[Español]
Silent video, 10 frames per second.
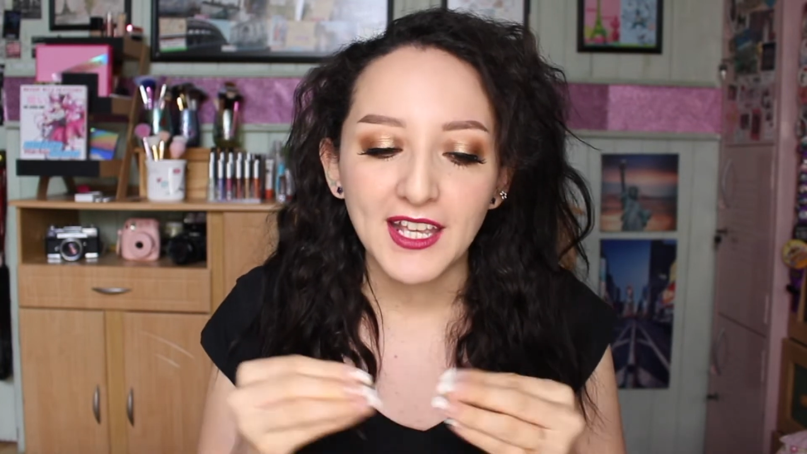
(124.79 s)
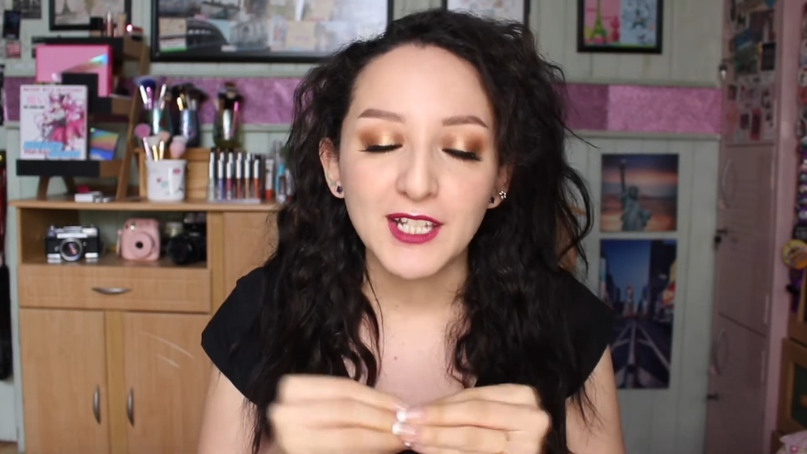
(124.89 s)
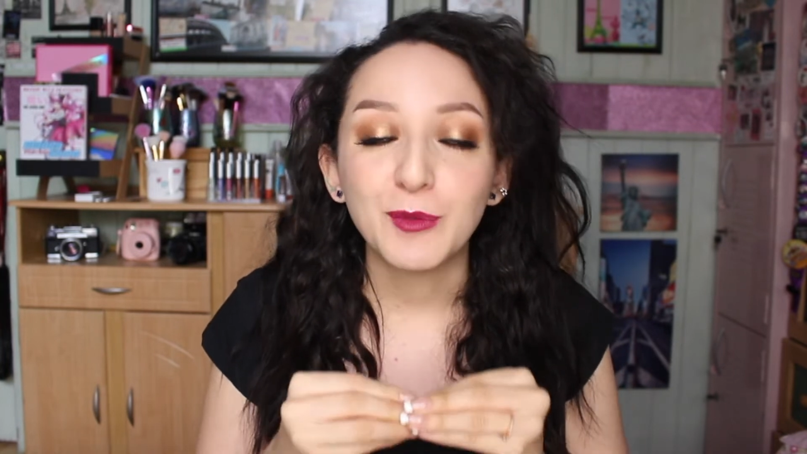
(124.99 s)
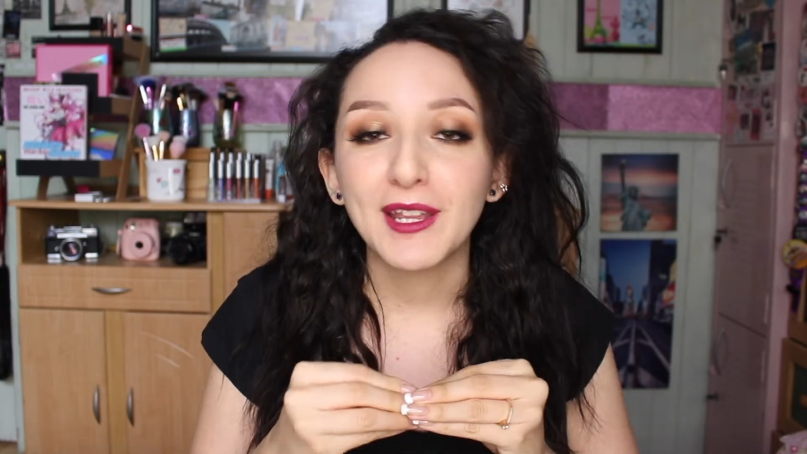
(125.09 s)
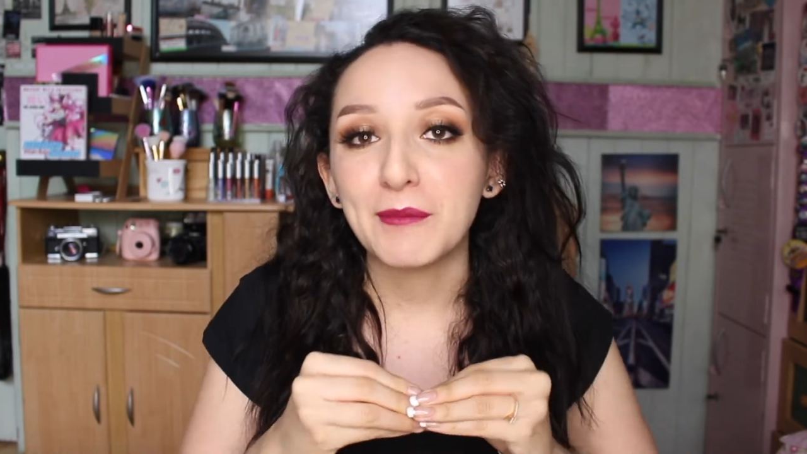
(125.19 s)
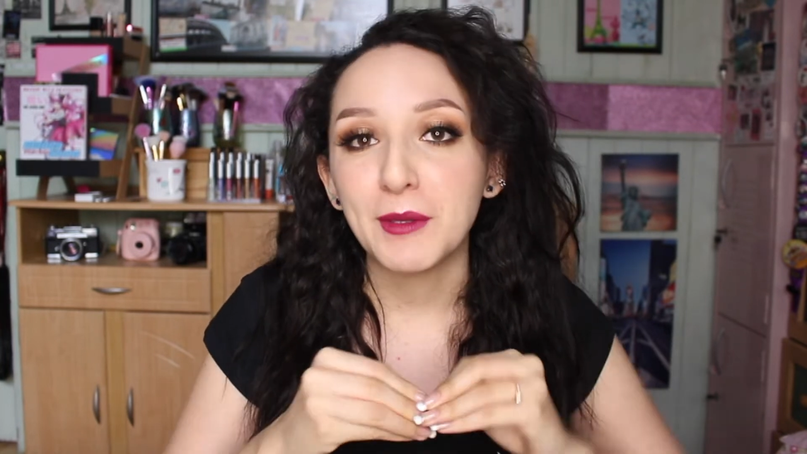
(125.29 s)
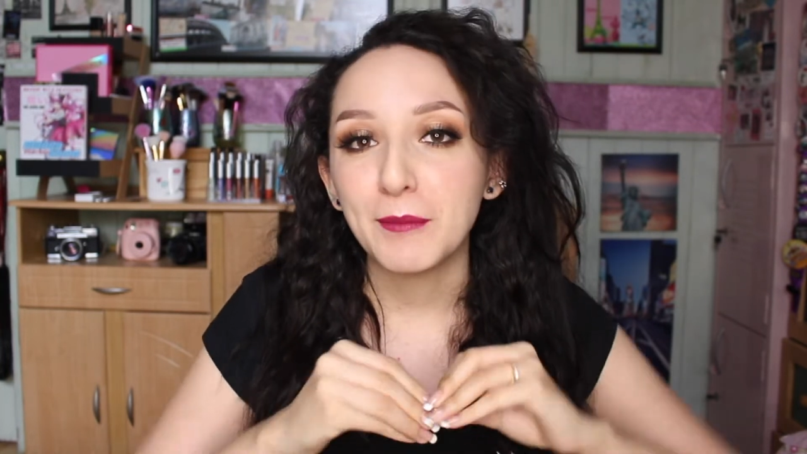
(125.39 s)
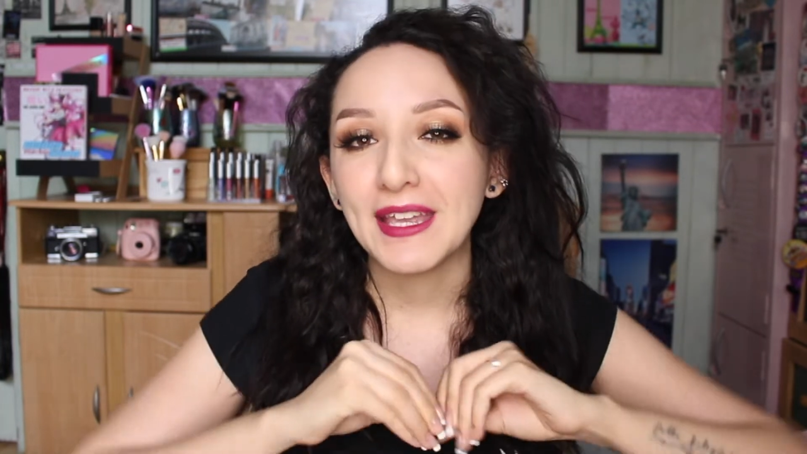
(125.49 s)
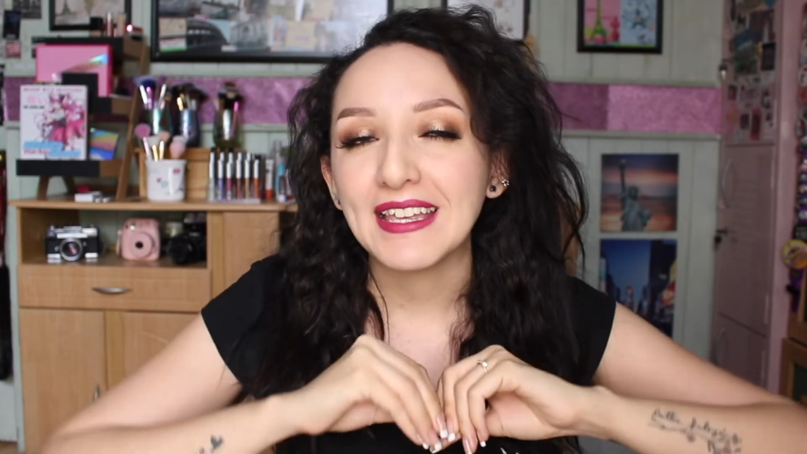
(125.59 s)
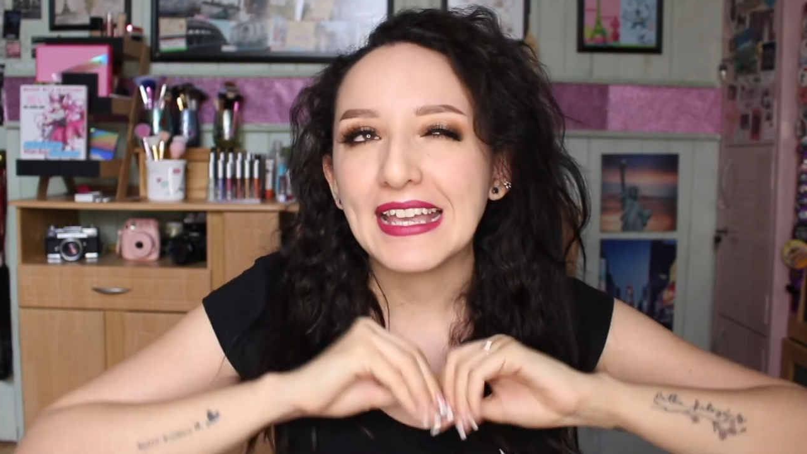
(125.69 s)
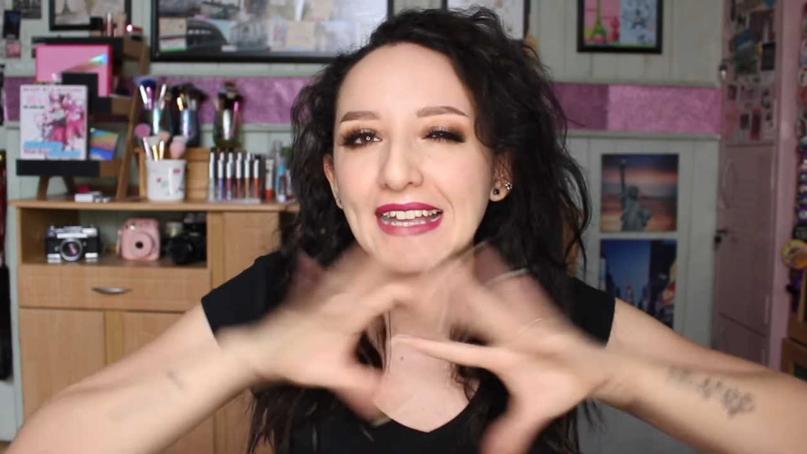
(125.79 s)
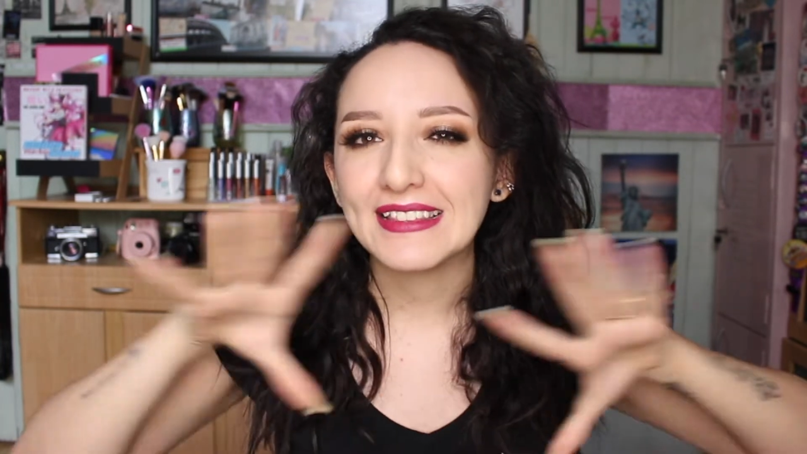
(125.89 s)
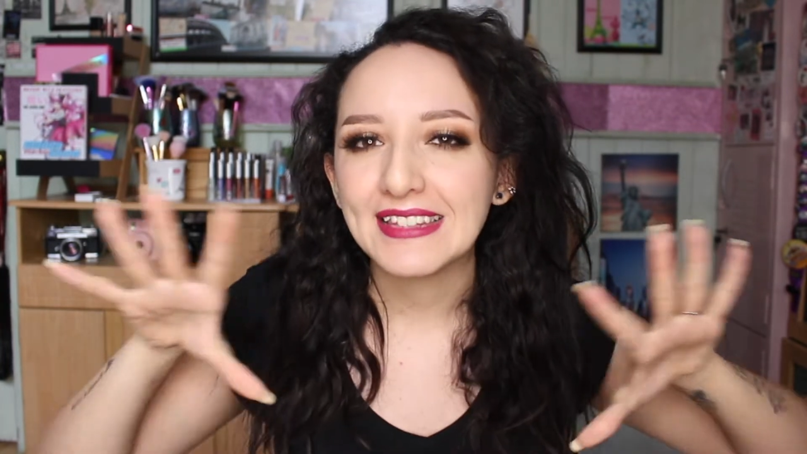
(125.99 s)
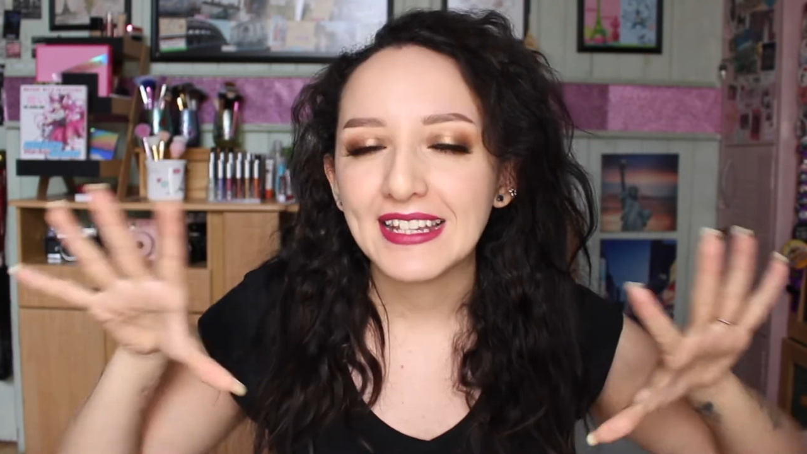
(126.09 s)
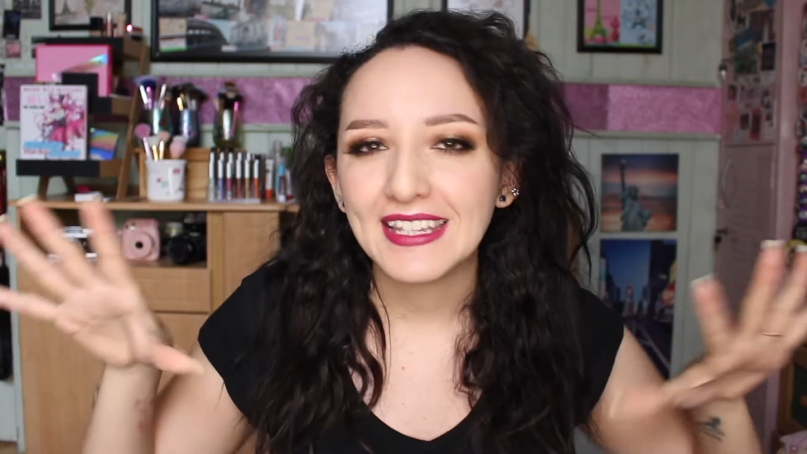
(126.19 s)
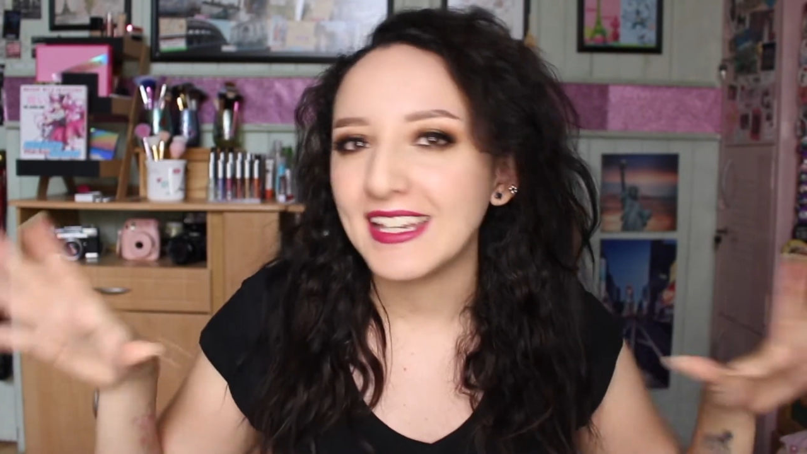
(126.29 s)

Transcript: es porque a mí me encanta